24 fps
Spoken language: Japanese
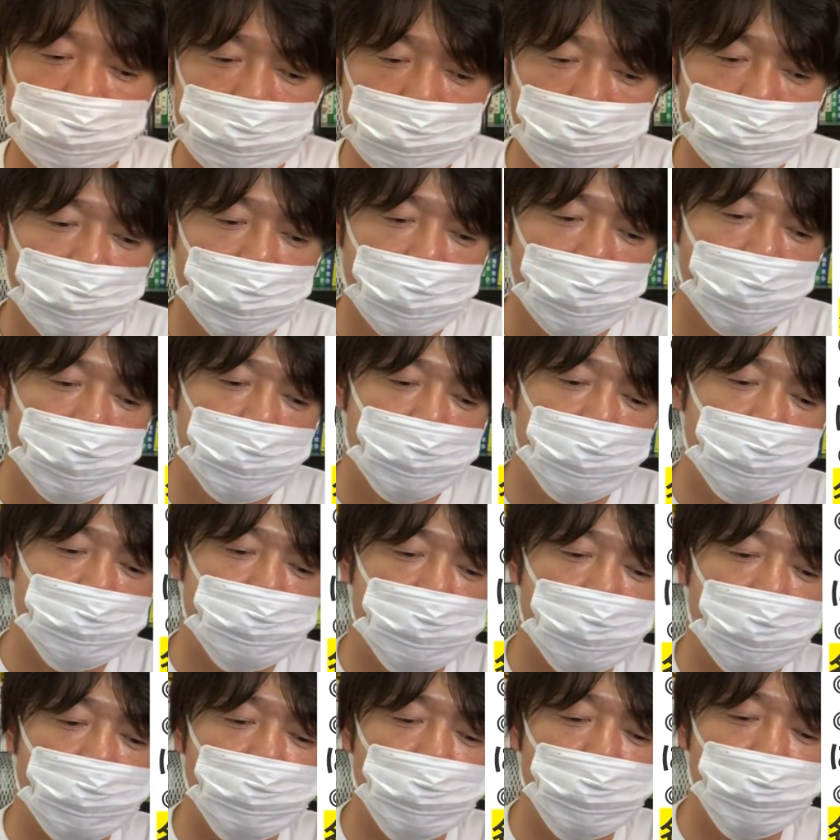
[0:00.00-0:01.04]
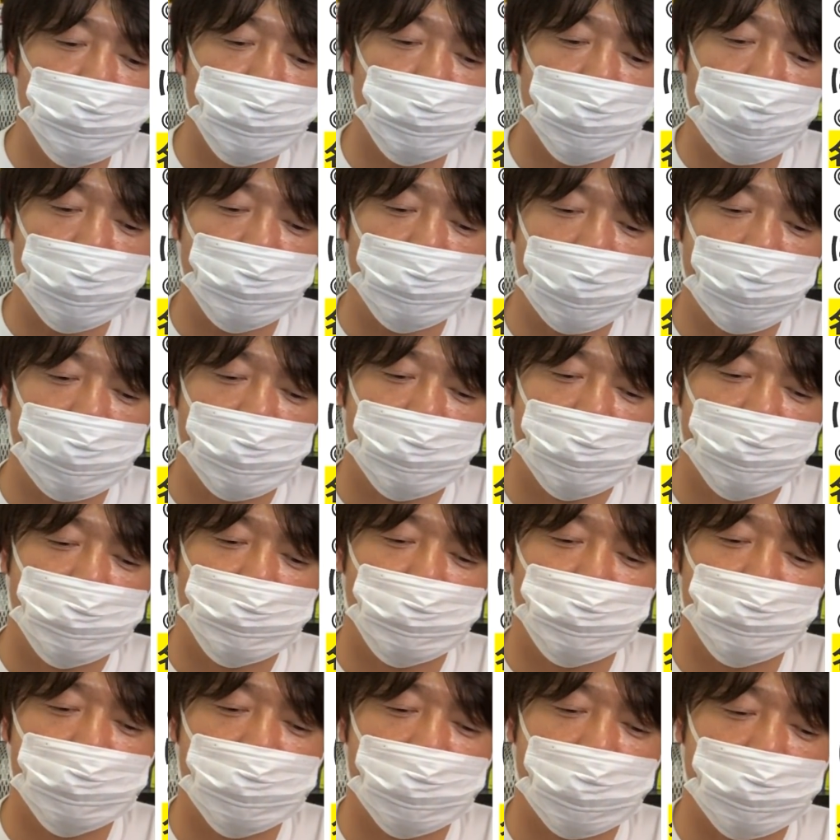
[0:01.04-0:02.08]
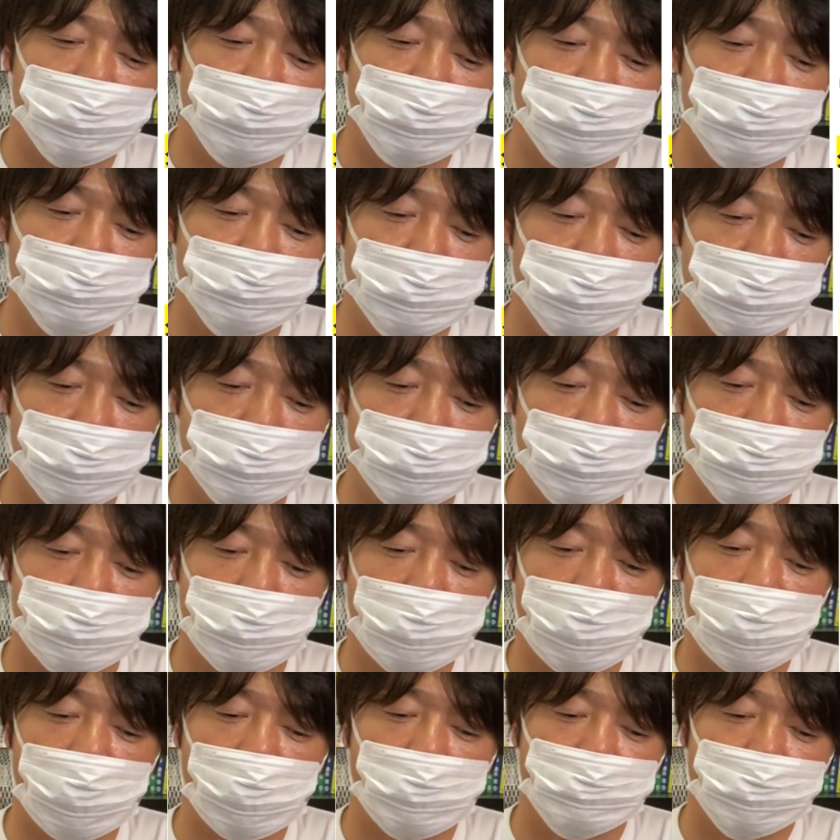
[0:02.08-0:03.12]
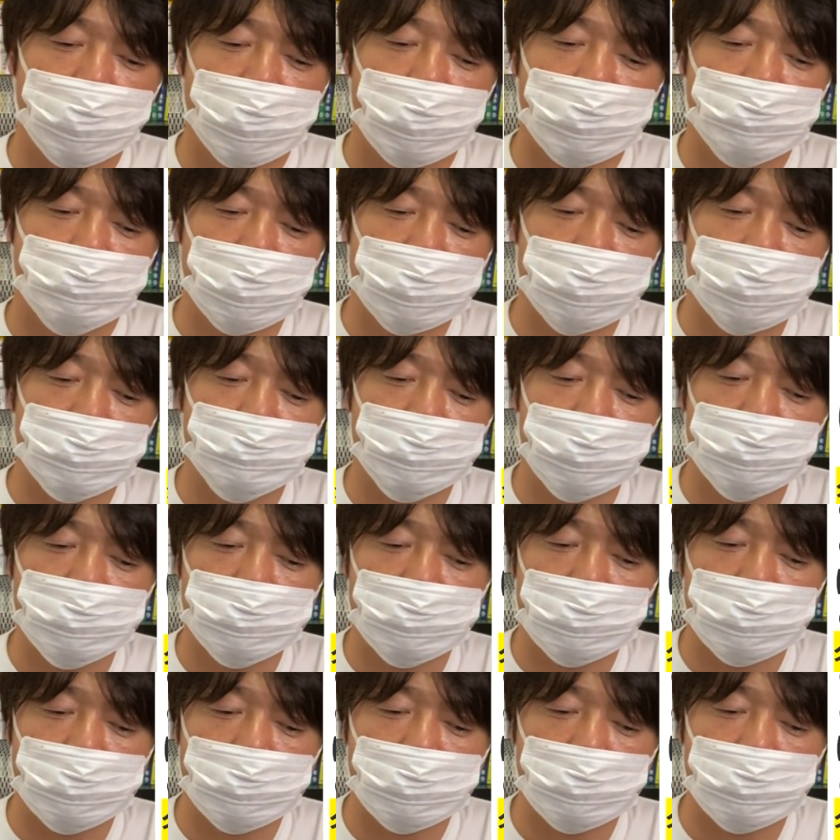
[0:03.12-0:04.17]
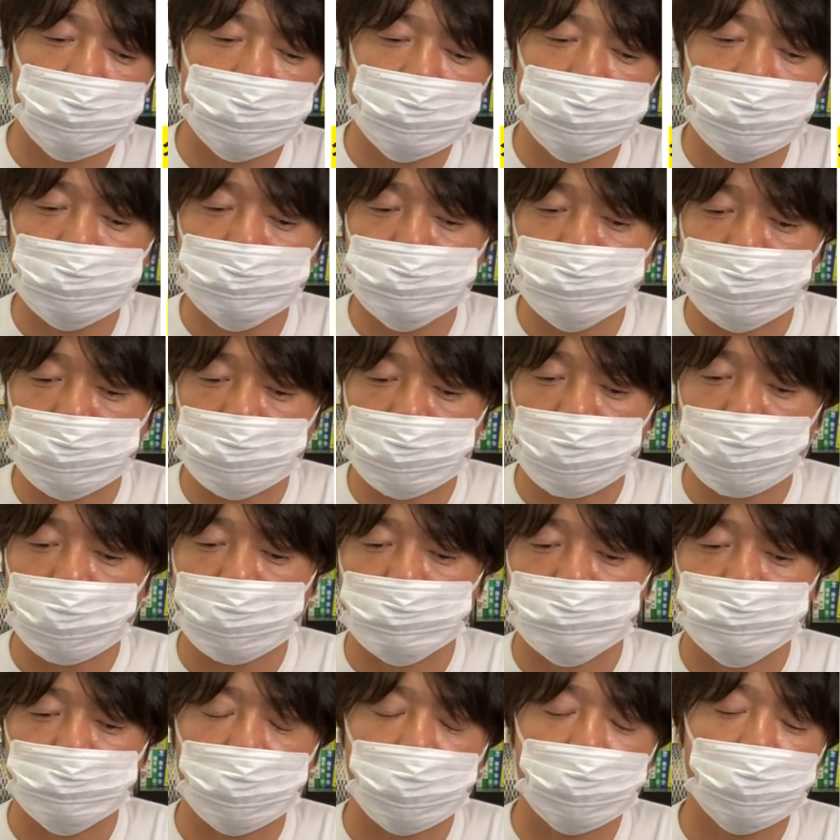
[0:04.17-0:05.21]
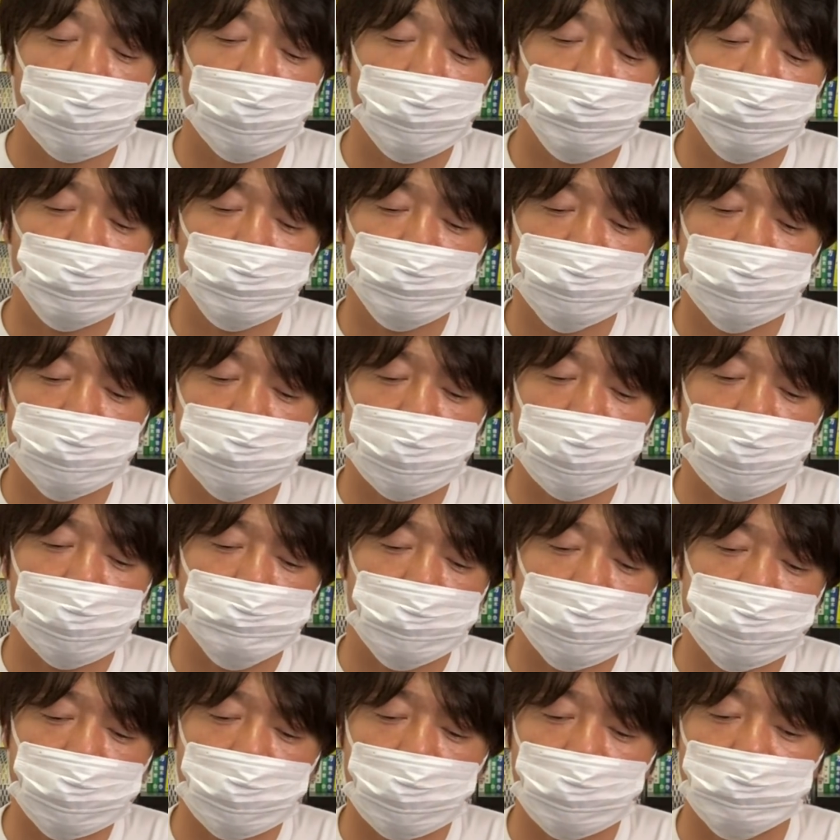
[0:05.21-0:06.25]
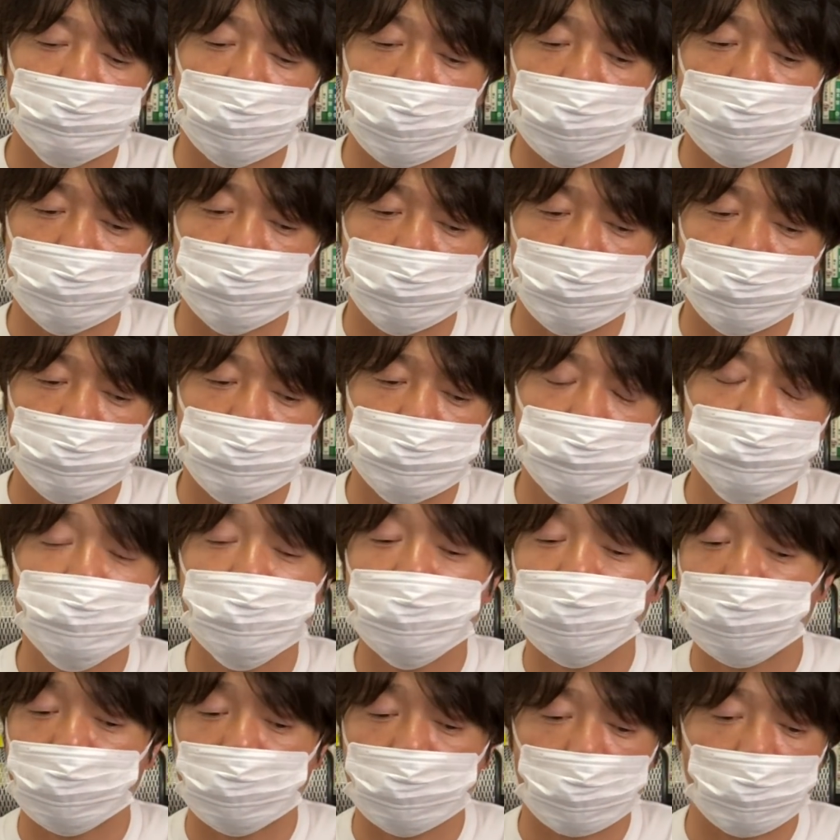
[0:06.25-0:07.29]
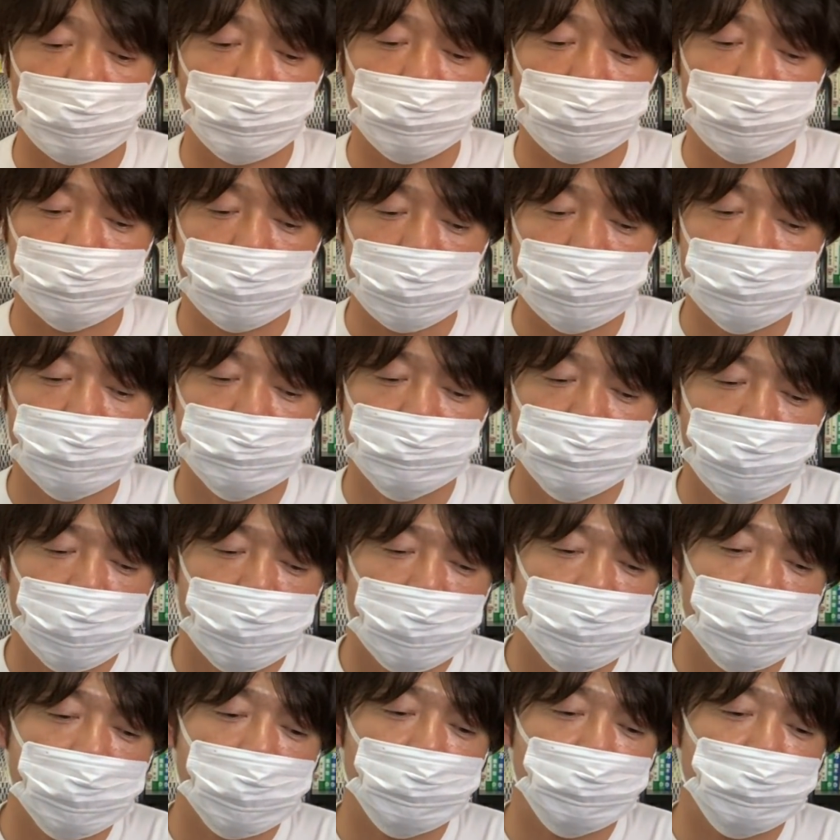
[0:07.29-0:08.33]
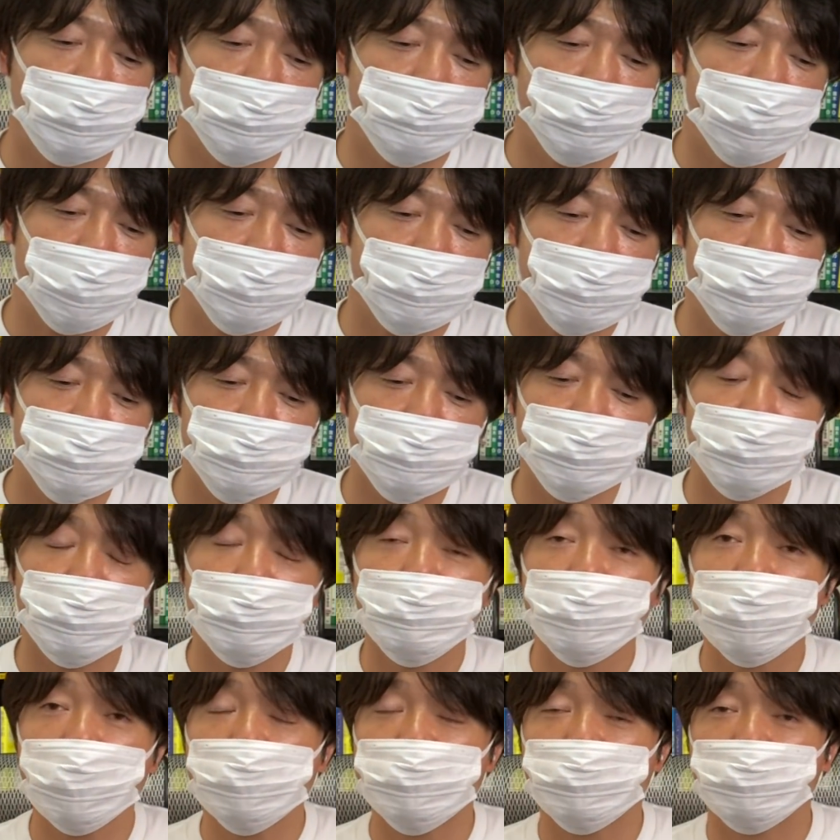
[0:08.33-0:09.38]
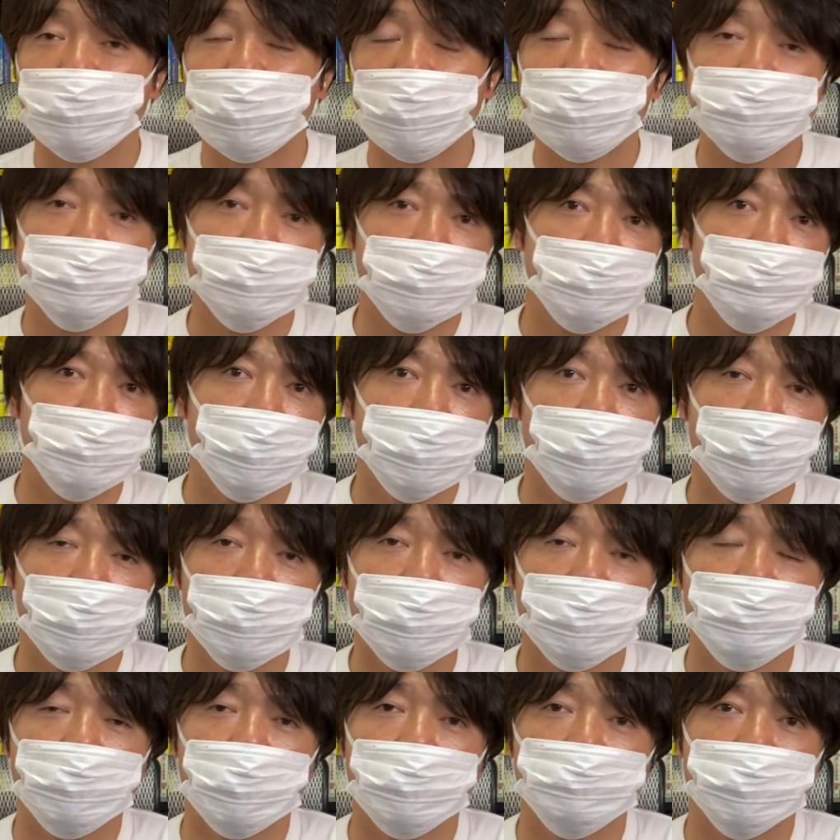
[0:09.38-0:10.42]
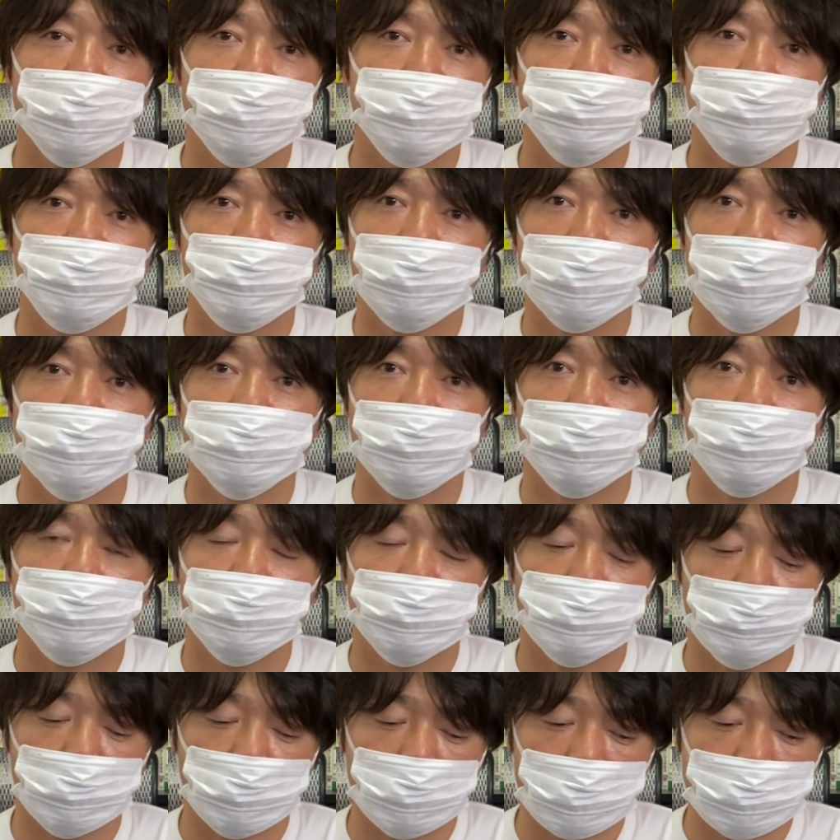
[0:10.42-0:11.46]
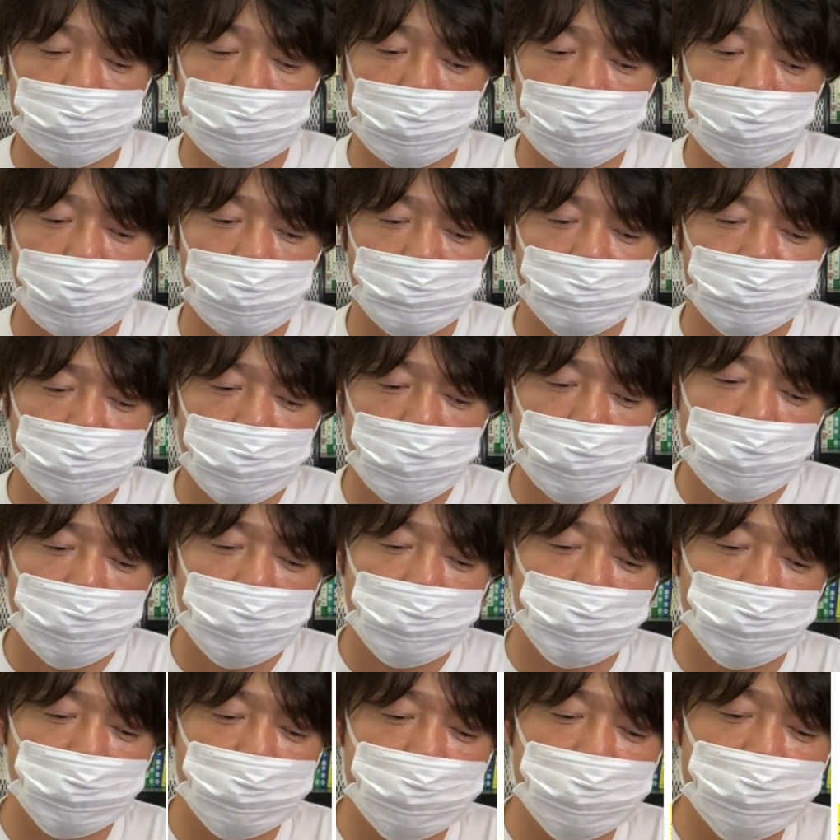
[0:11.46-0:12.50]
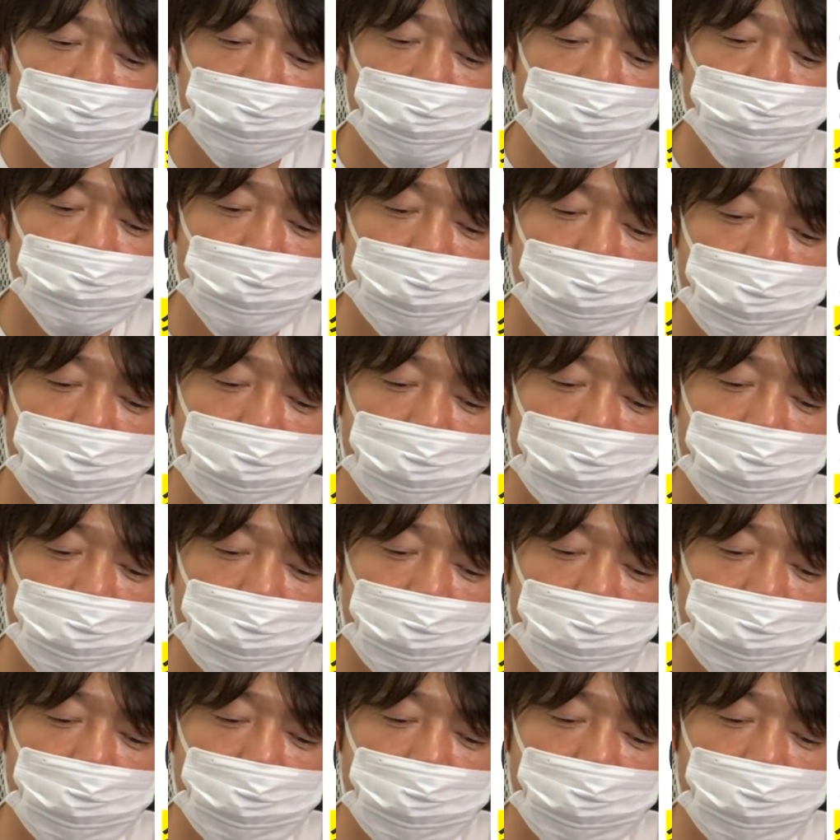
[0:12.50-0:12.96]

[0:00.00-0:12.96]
す。で、漬物業界のね、国内トップということで、まあ、セブンイレブンにね、向けた卸が、まあ、3割と。いうふうになっております。で、このピックルスコーポレーションの社名だけではピンとこない人が多いと思うんですが、この CM で